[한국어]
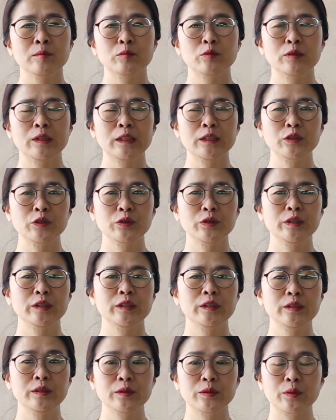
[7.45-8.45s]

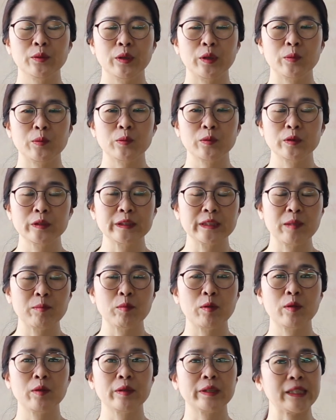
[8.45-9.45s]
부활주일 교회 꽃꽂이
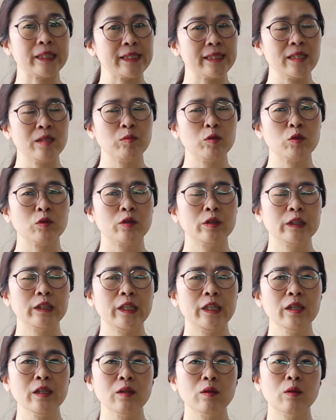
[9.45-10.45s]
한번 같이 해볼
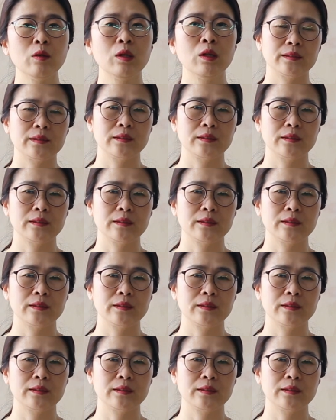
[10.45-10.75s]
건데요